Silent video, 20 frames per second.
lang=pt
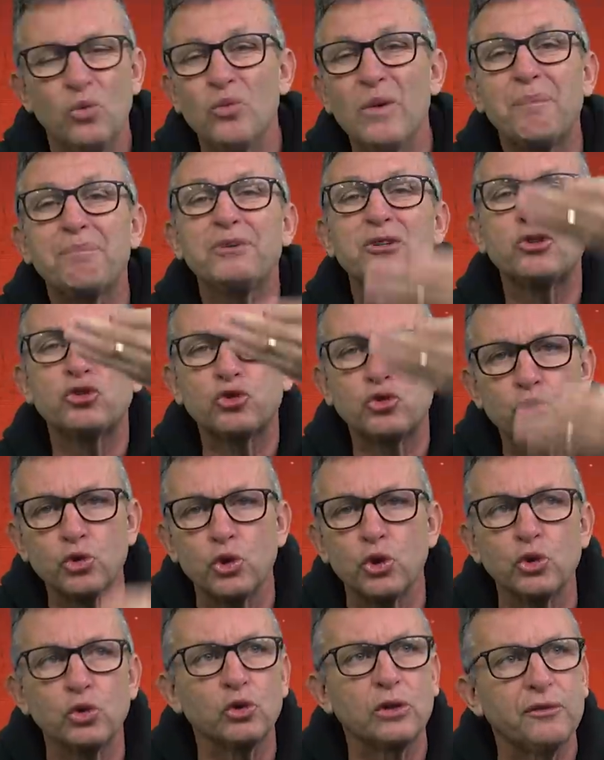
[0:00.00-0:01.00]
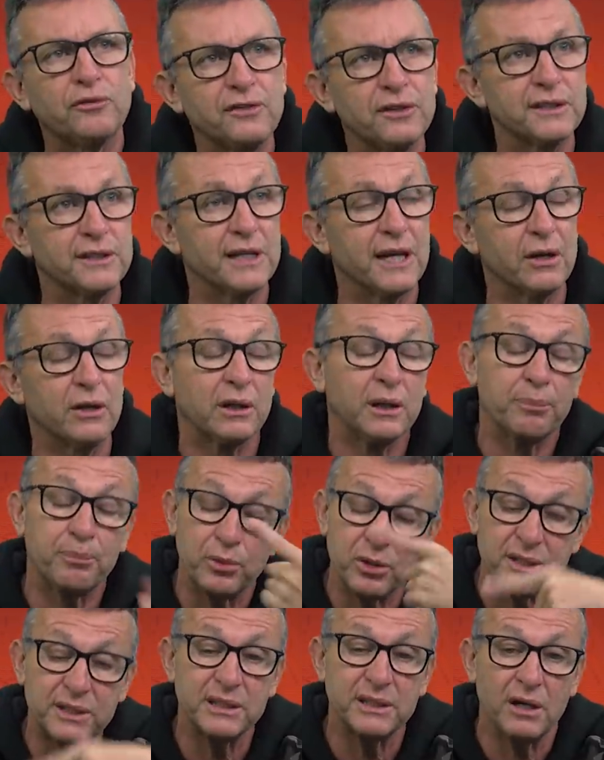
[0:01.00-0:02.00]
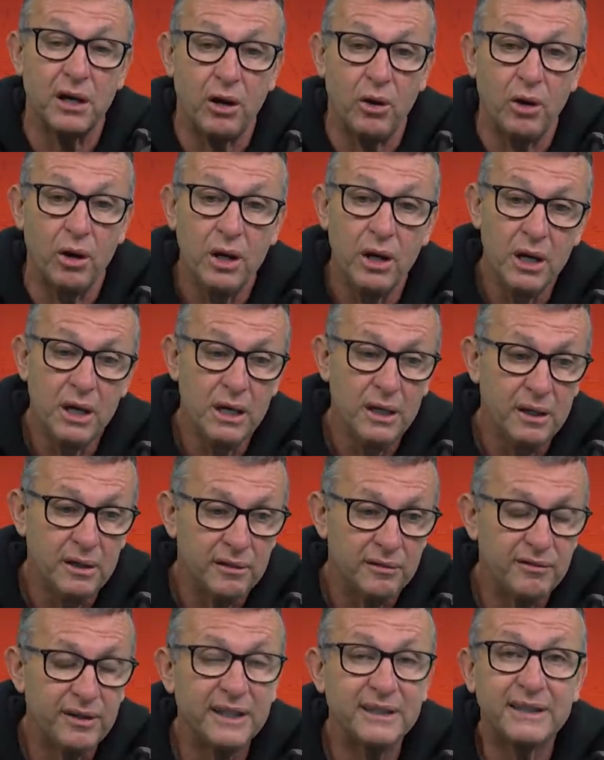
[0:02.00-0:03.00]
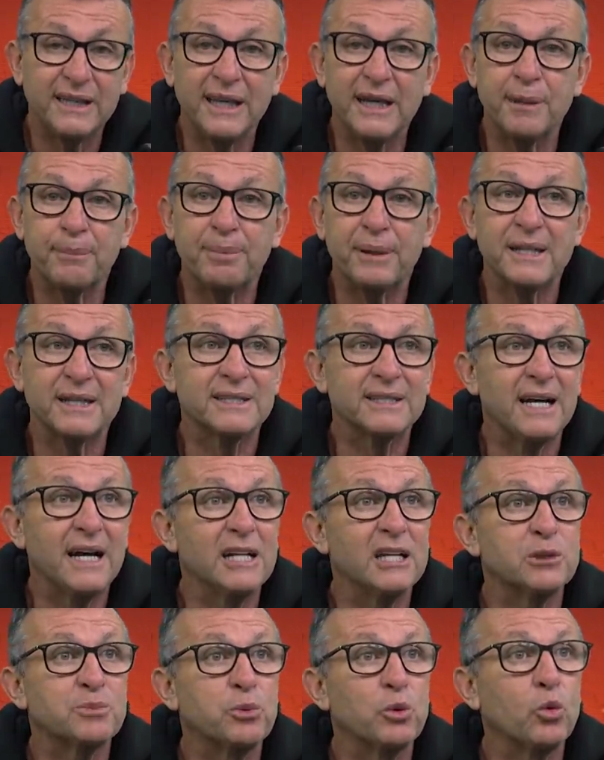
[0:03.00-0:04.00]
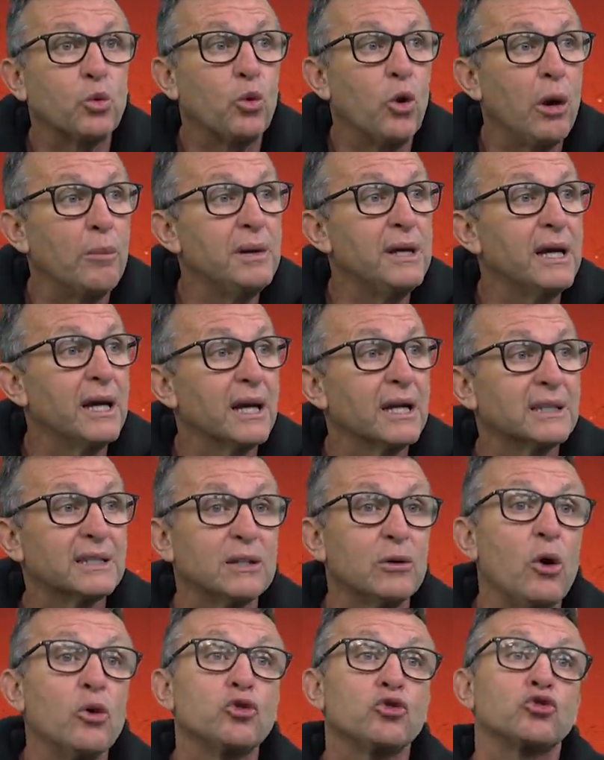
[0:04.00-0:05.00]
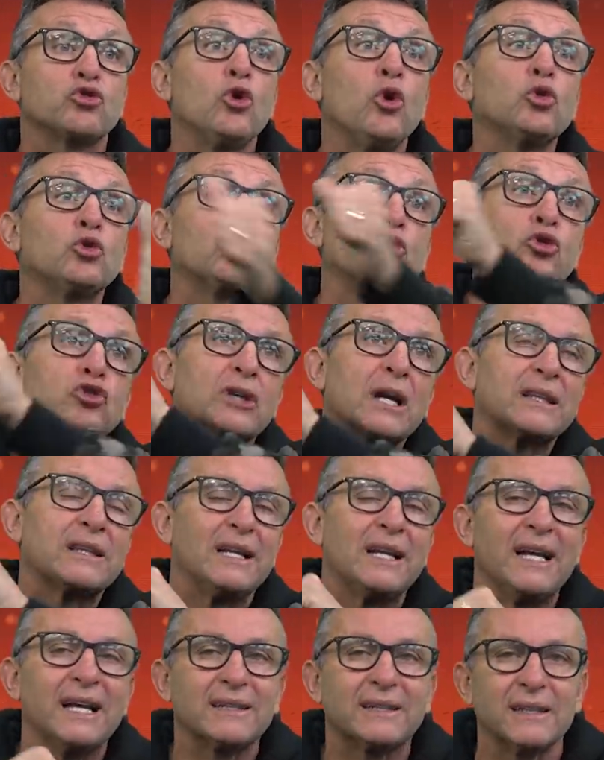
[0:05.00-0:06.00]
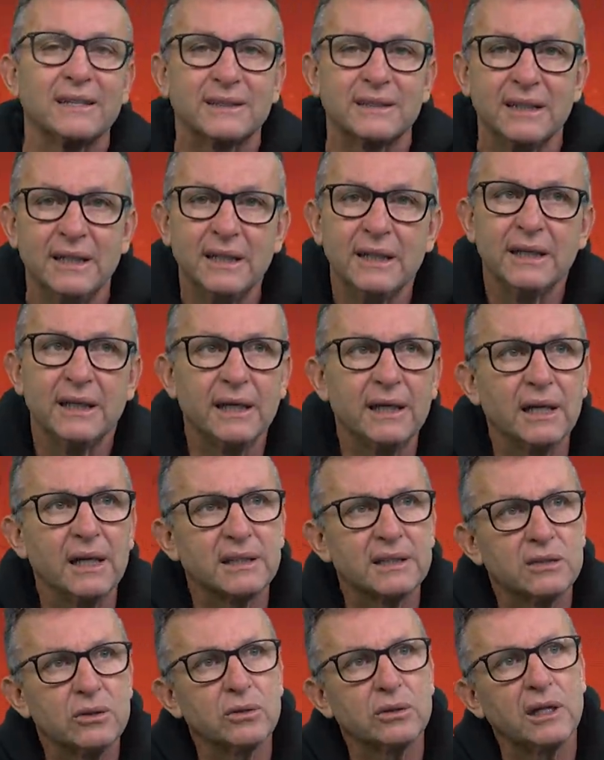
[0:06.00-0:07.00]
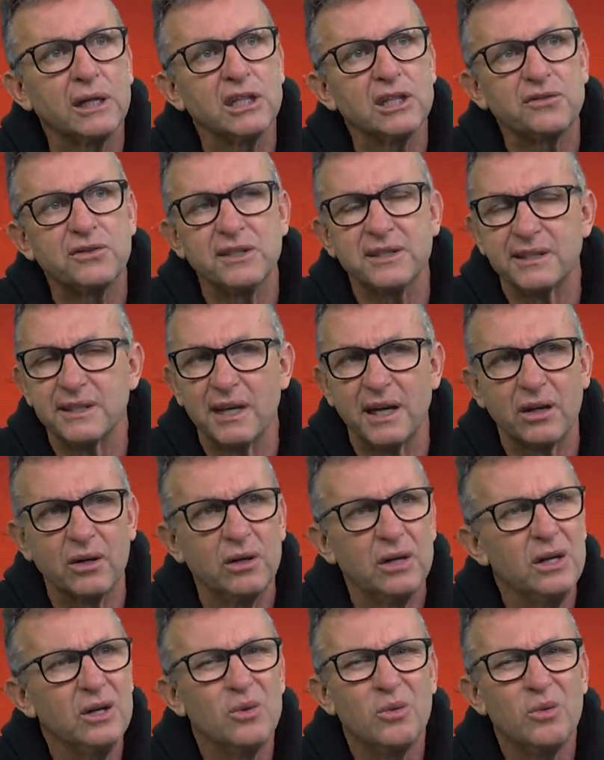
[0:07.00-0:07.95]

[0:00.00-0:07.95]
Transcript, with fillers: Um absurdo que fizeram, que por sinal vai ter represálias para o COB em relação aos outros atletas, em relação ao que eles fizeram.